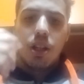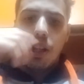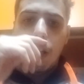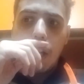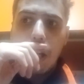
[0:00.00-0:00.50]

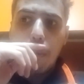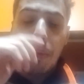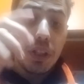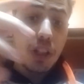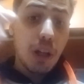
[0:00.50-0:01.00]
Eh,
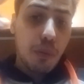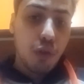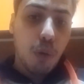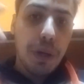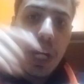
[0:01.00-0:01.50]
partita
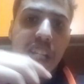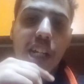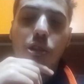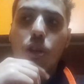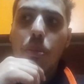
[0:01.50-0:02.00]
molto bene
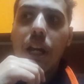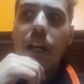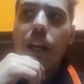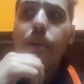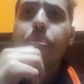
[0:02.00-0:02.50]
secondo
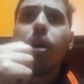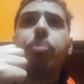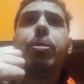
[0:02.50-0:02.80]
me e poi